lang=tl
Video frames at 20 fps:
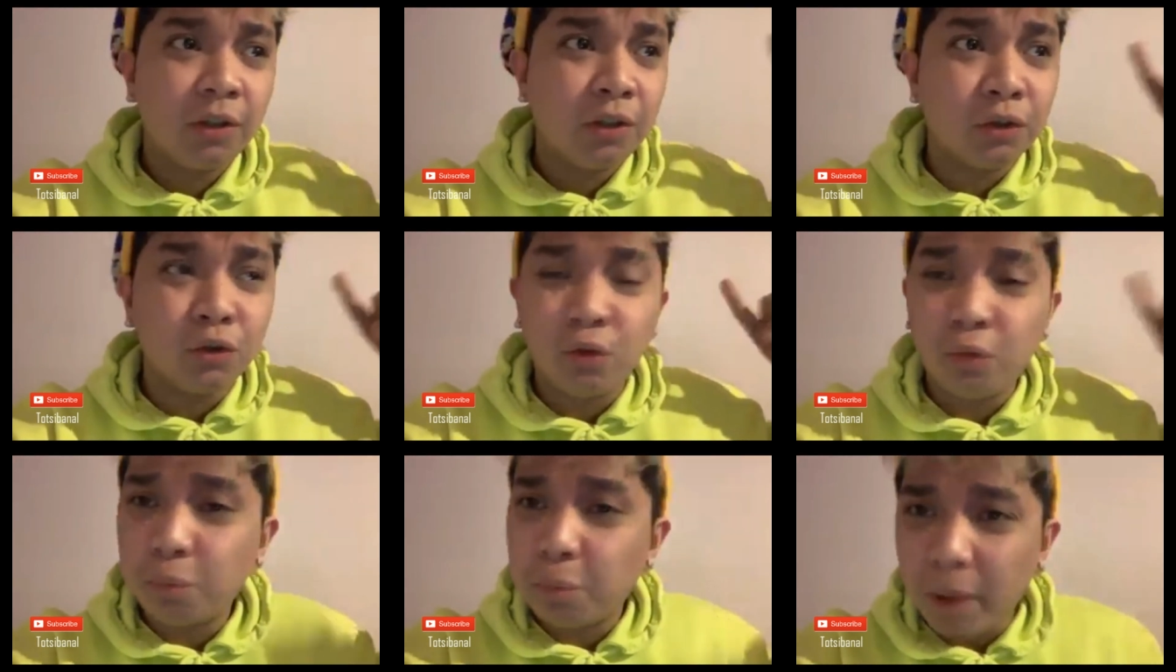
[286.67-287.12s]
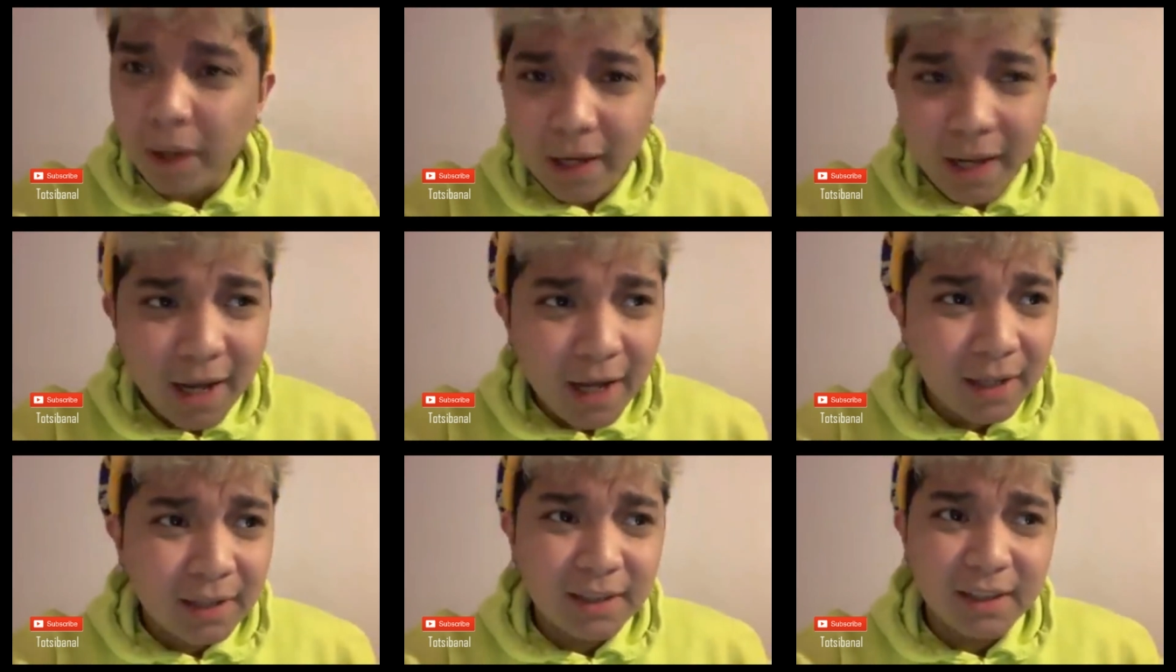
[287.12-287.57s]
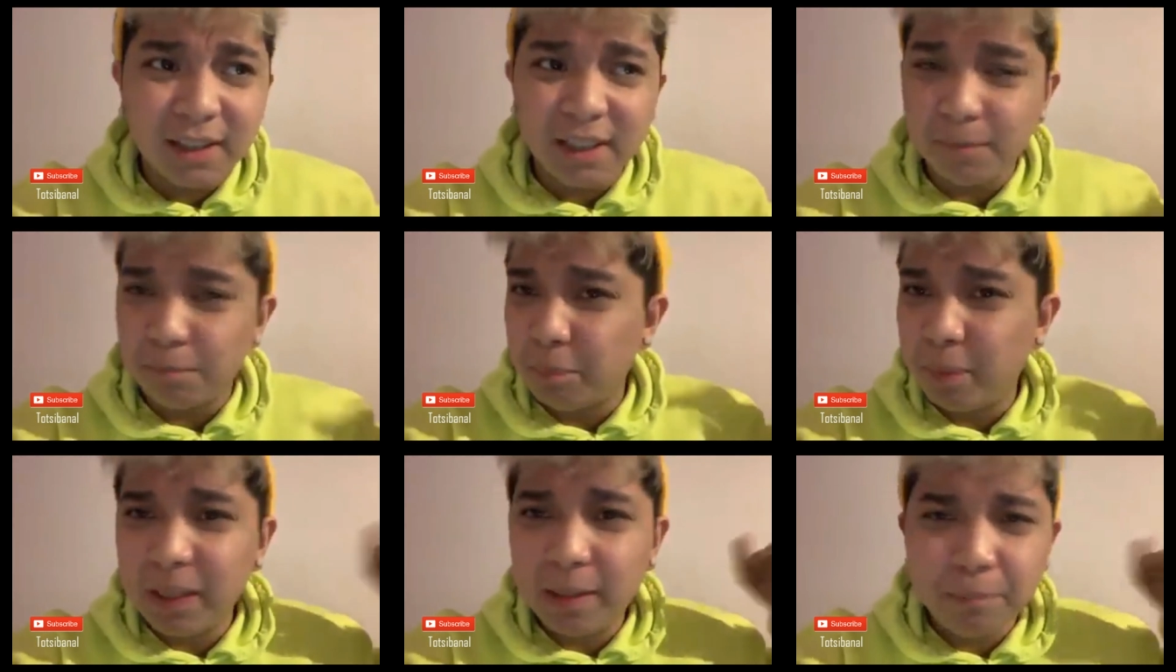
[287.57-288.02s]
dun pa lang,
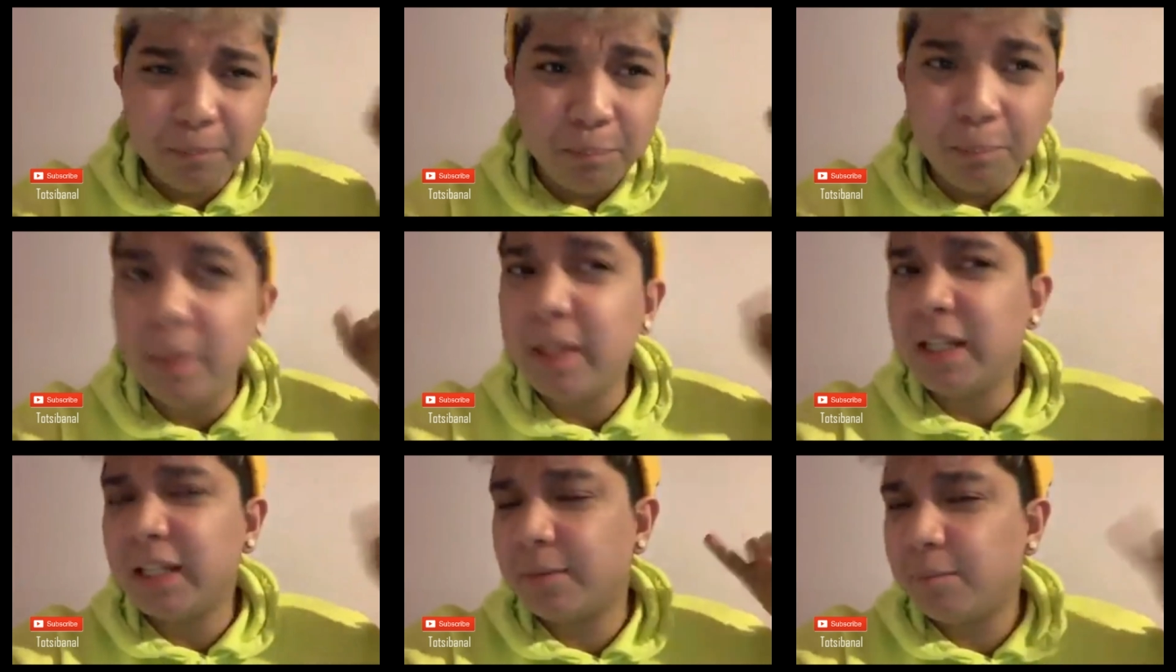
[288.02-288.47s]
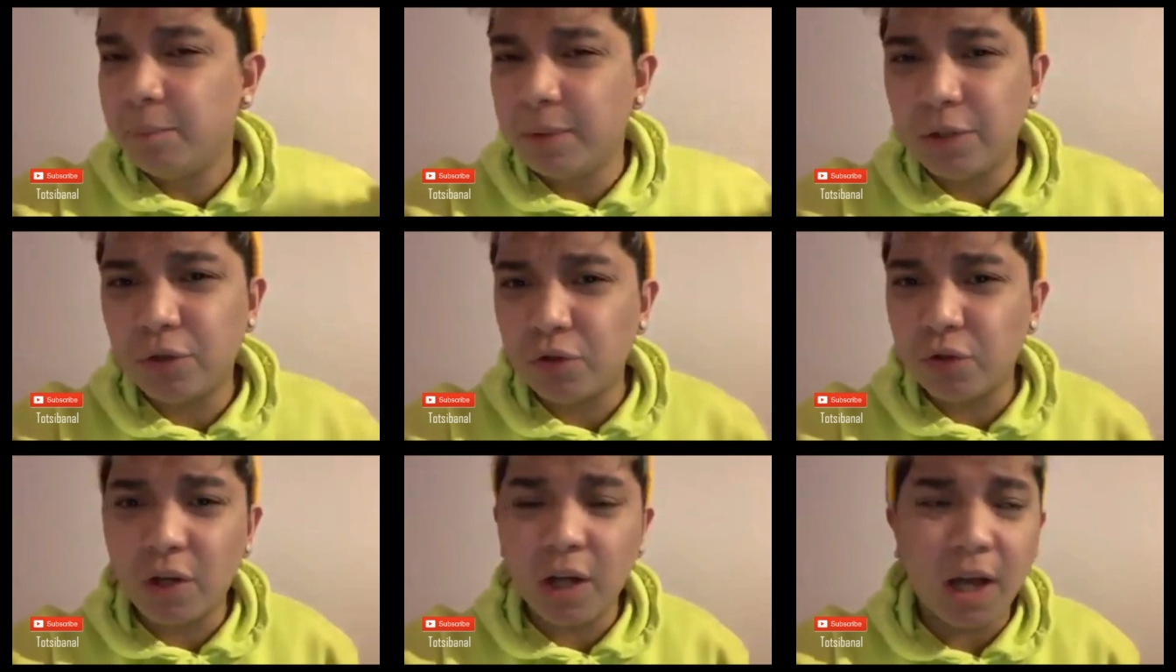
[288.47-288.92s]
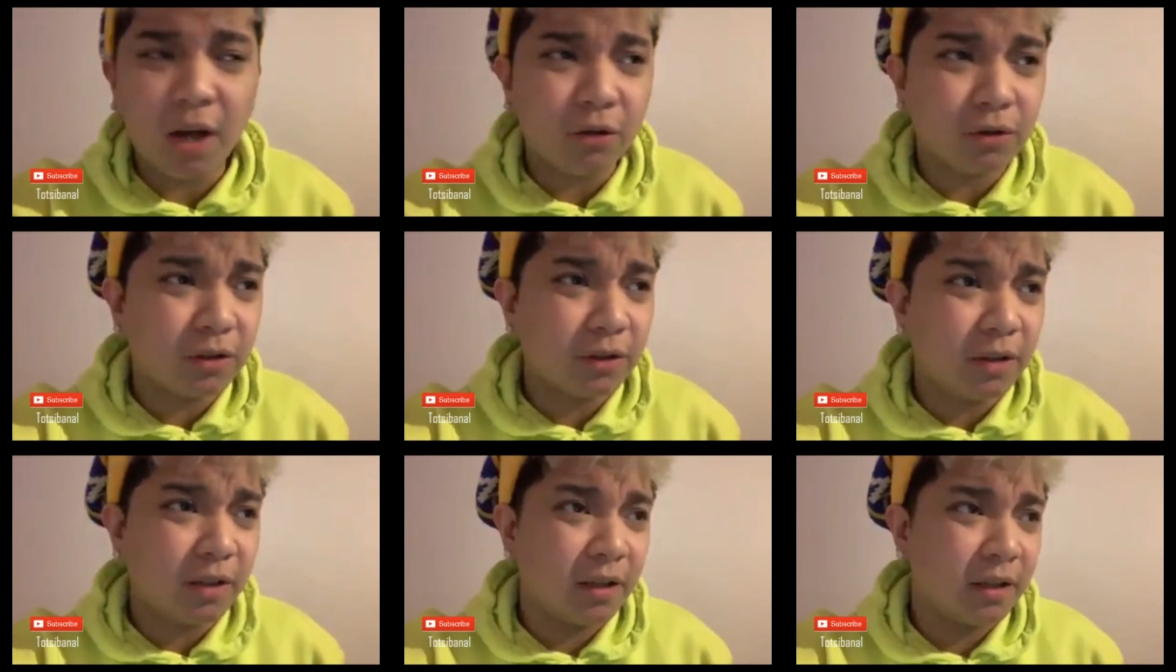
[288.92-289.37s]
binitbit yun na ako
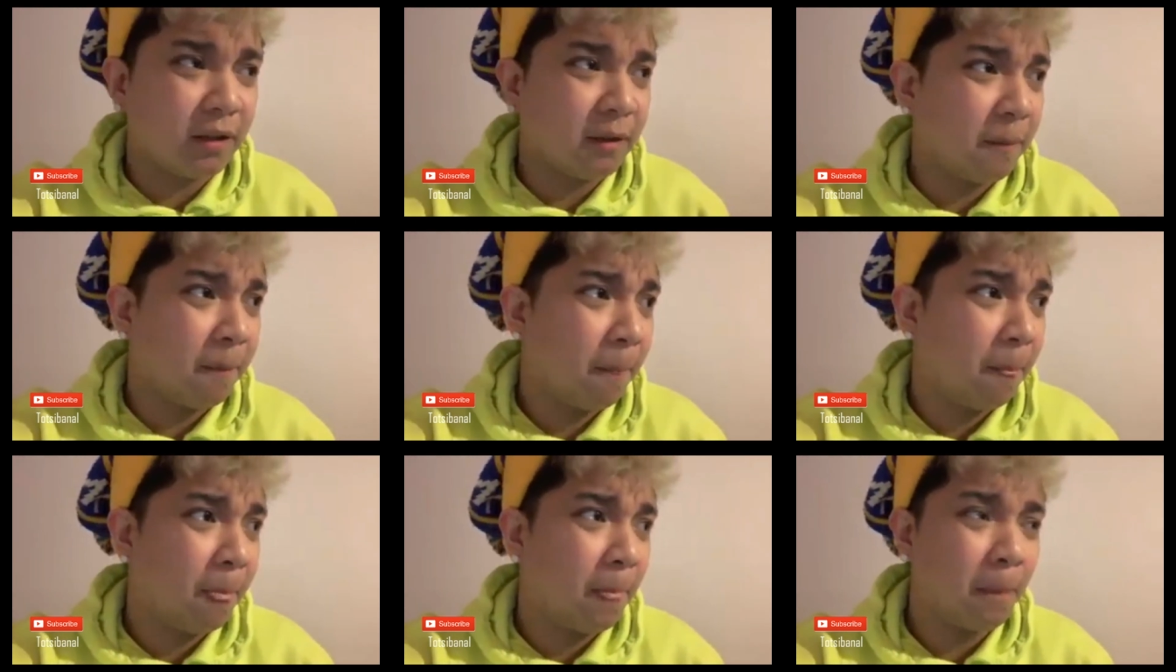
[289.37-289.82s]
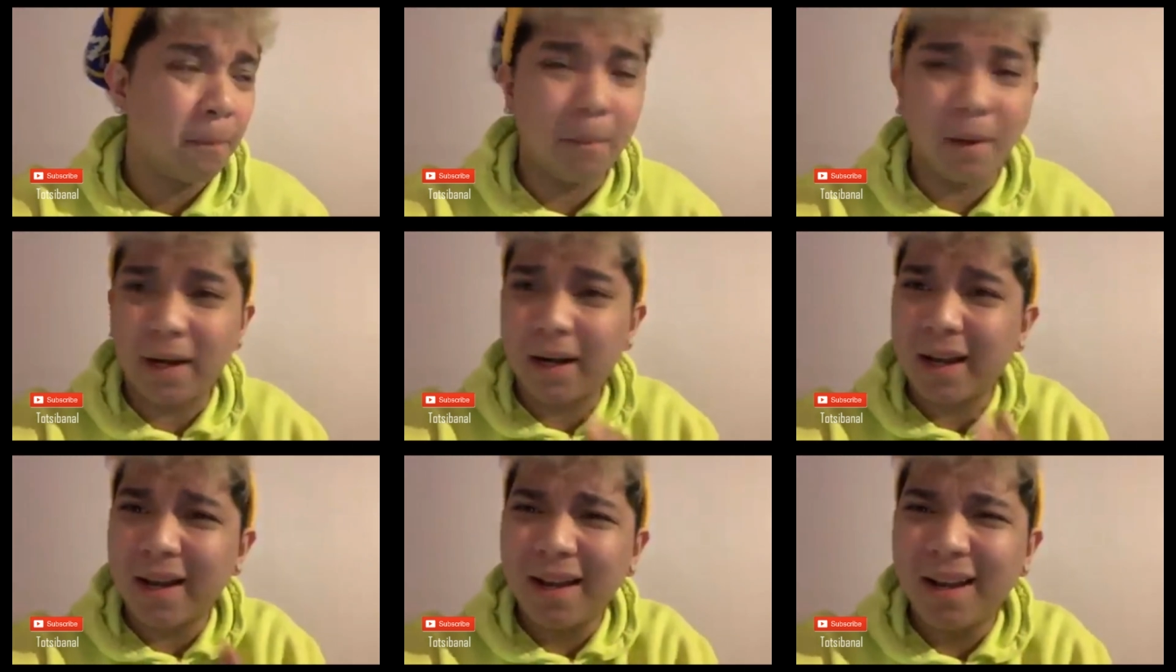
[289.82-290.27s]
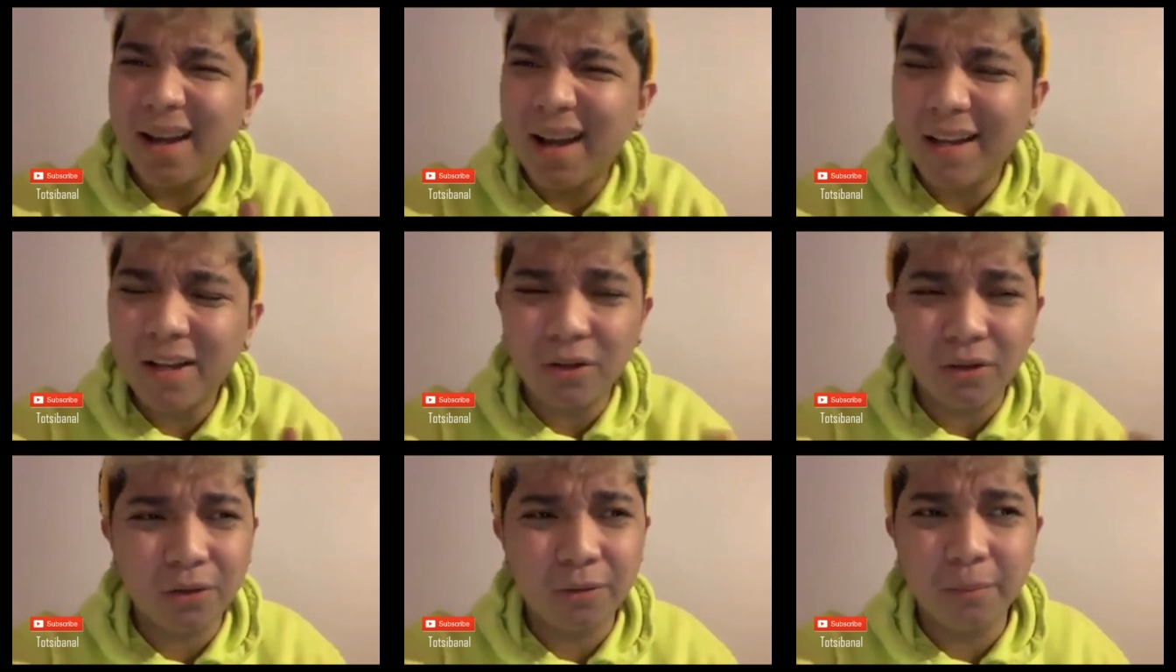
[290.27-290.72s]
sa
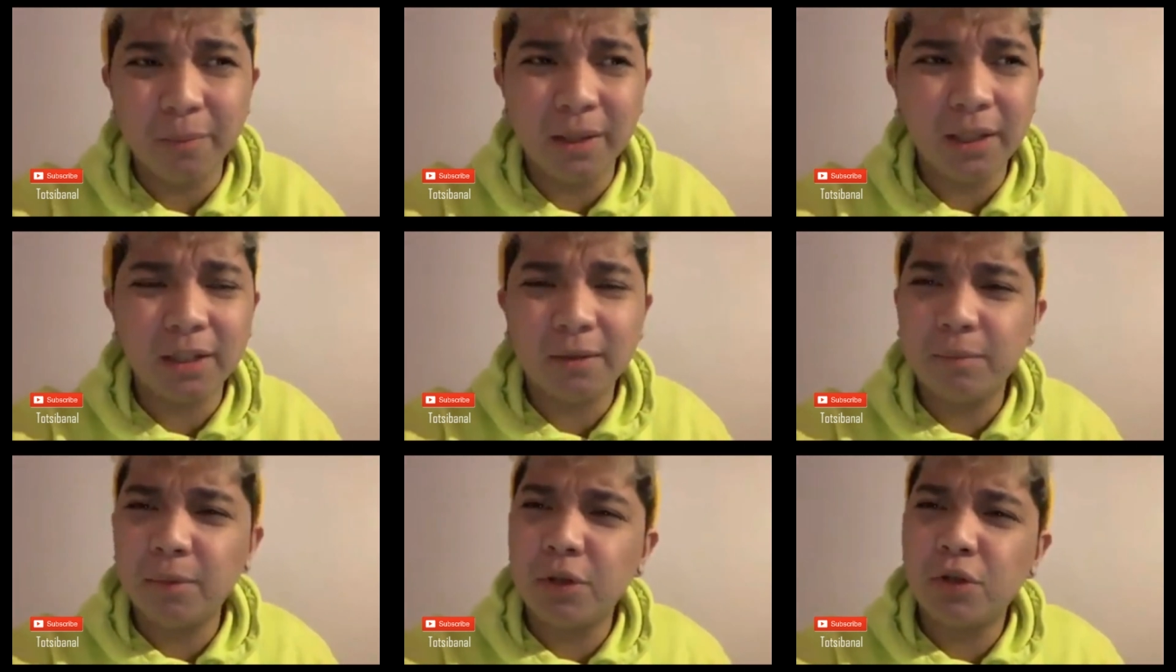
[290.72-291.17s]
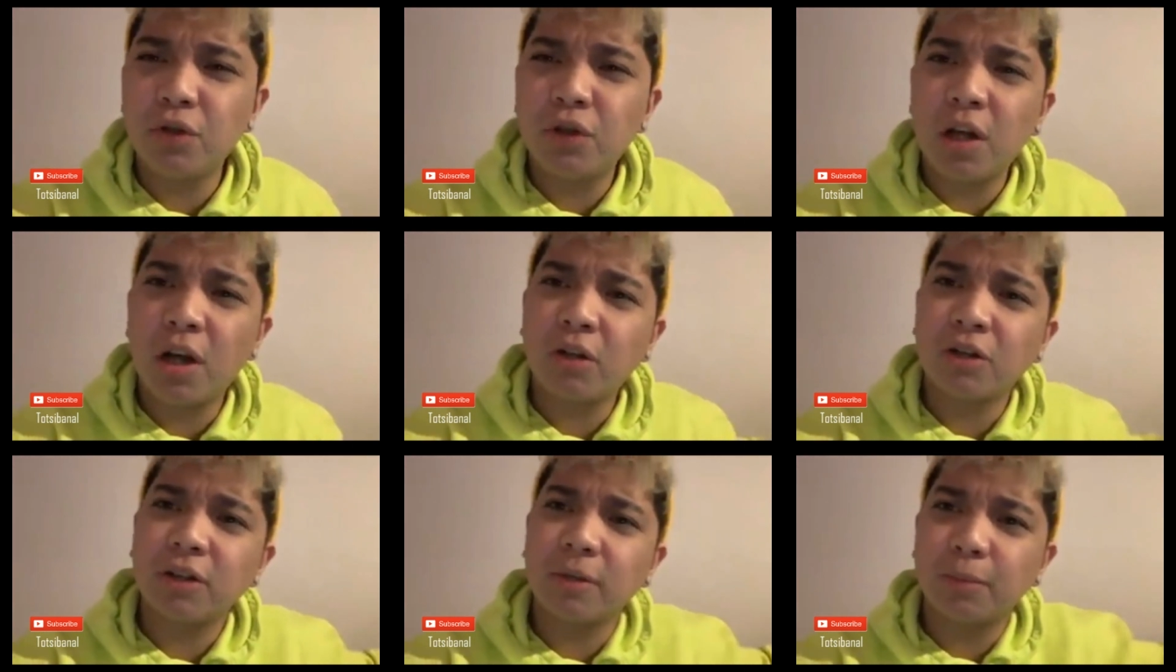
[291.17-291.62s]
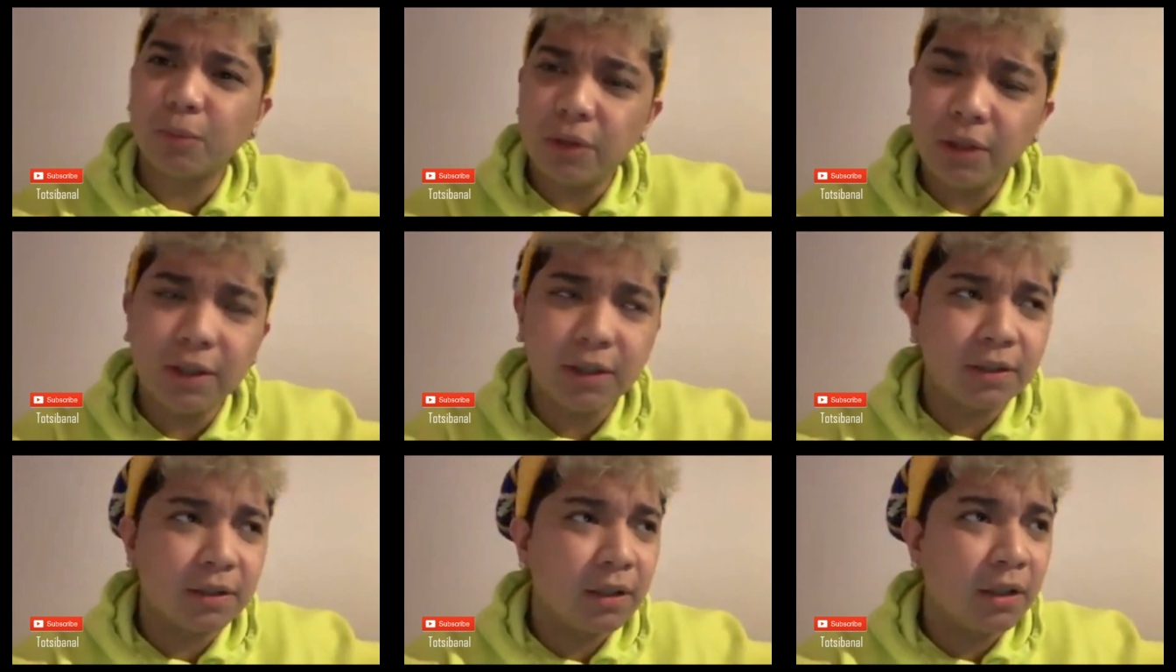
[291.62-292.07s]
barangay or binitbit nyo na ako sa
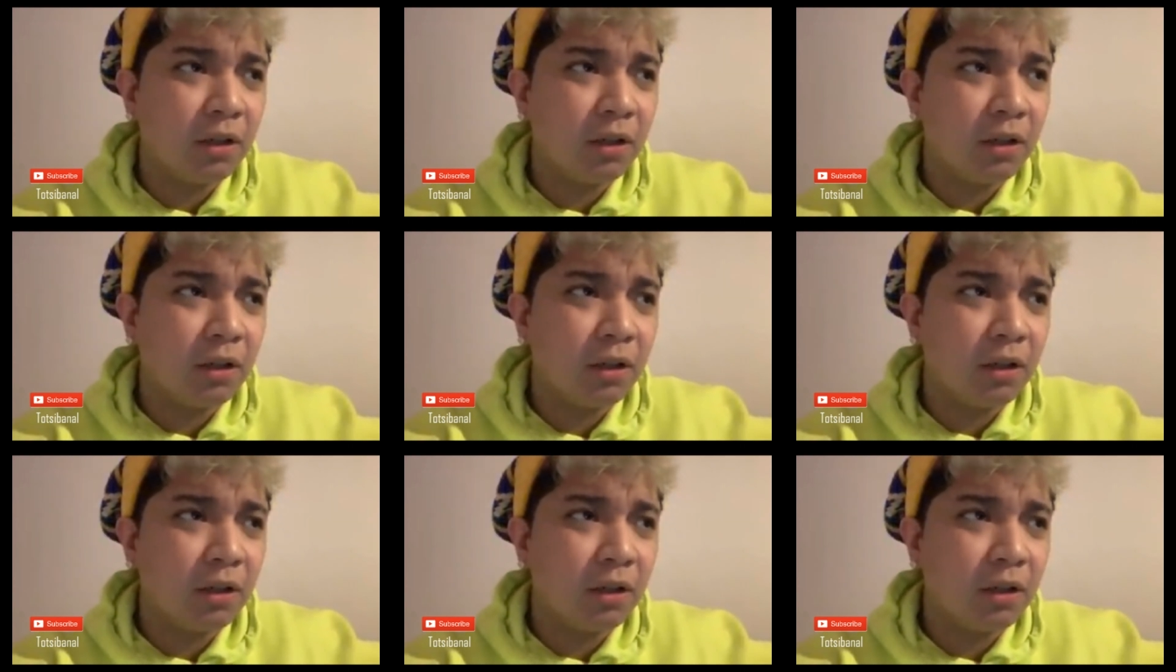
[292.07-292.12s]
pulis.